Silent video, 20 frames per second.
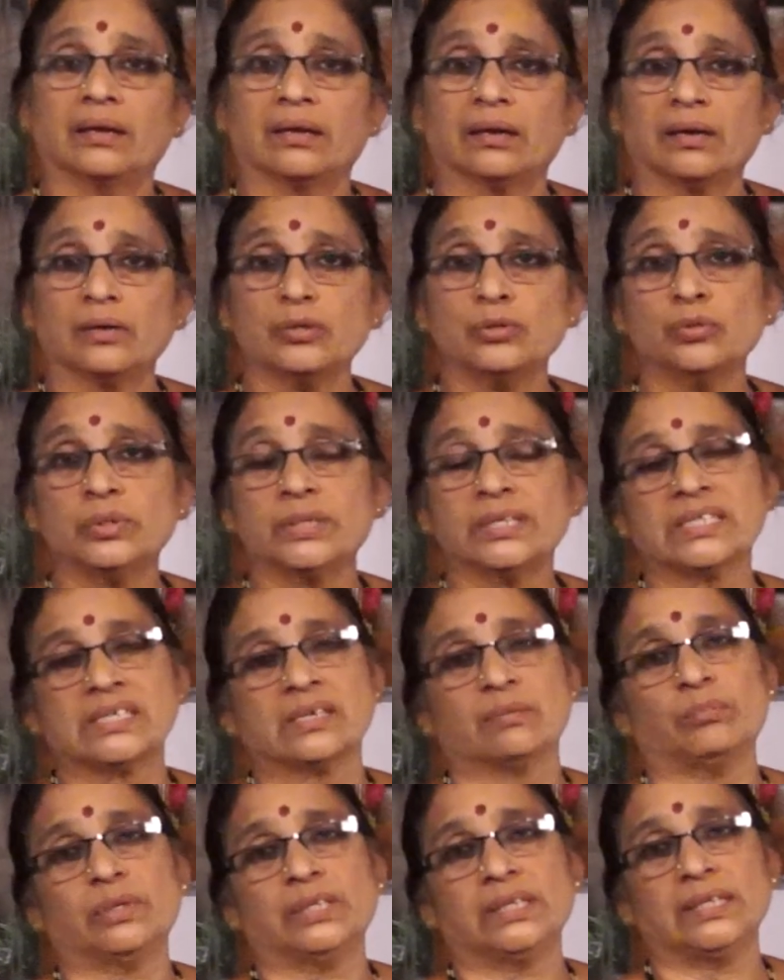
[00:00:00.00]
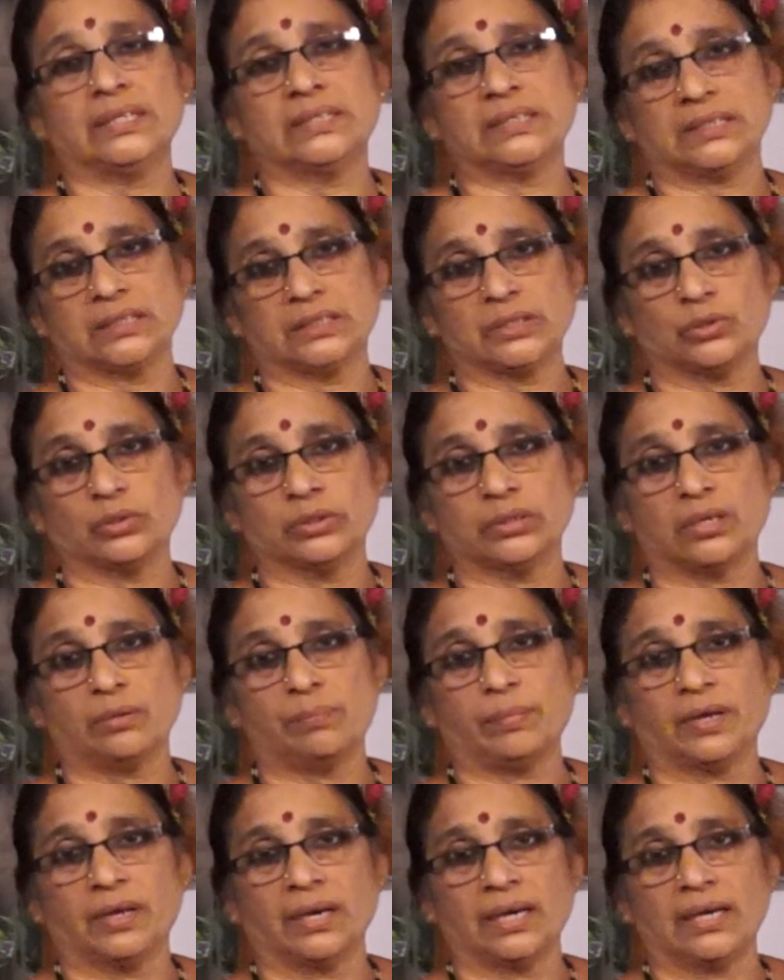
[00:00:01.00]
రాహుకి సంబంధించిన స్తోత్ర
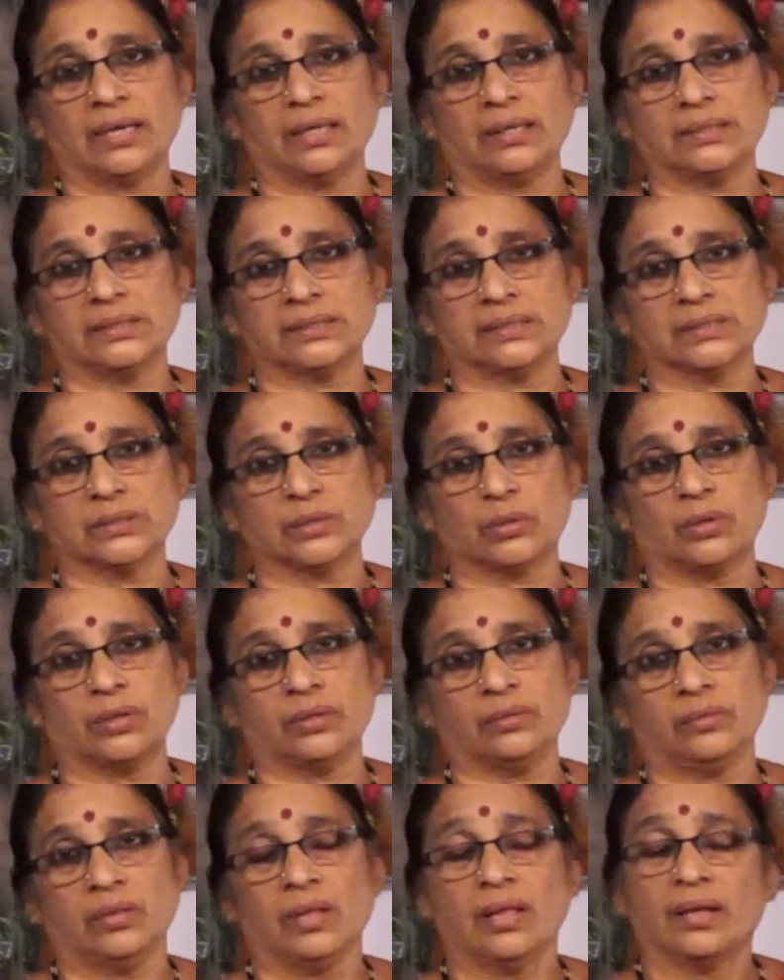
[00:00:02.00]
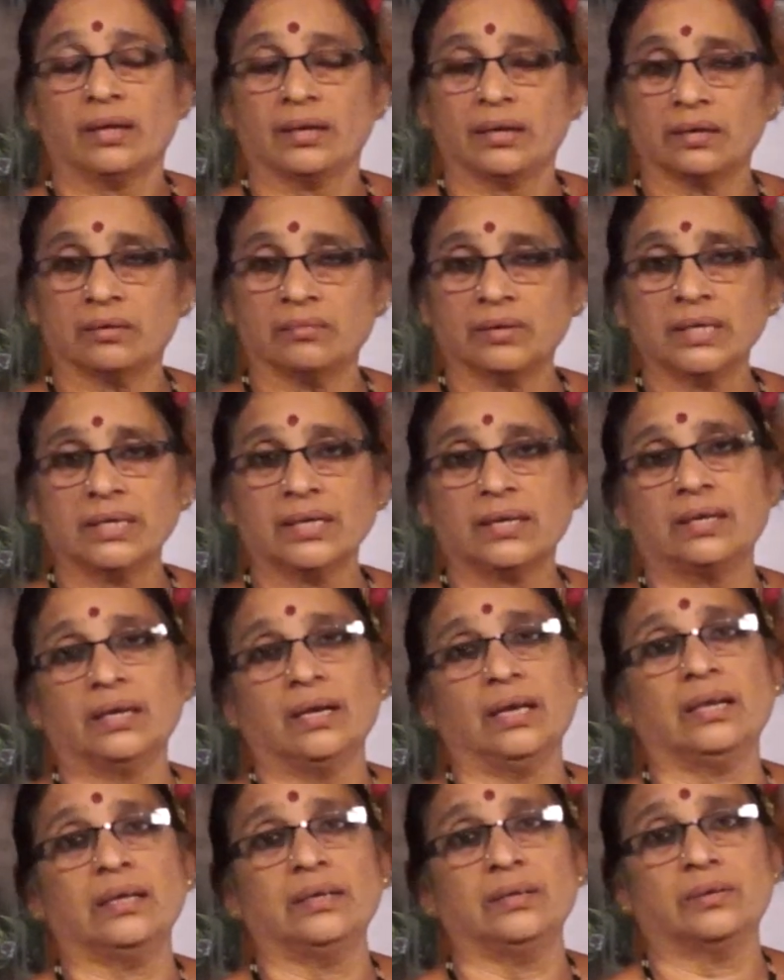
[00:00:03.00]
పారాయణలు చేసుకోవడం
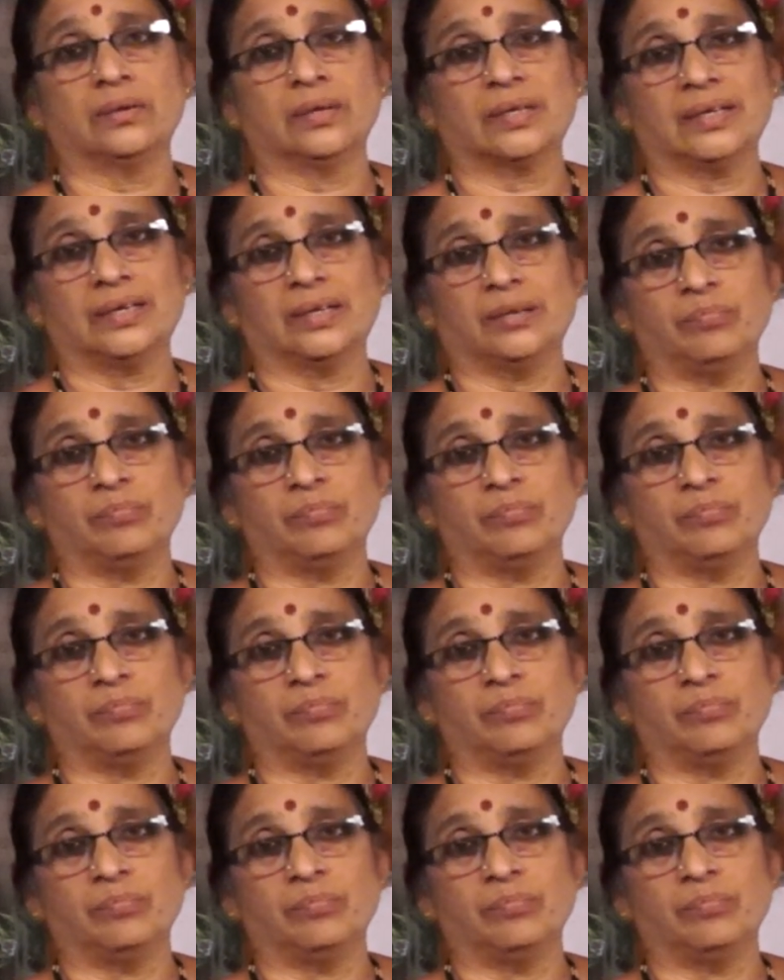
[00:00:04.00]
నవగ్రహాల యొక్క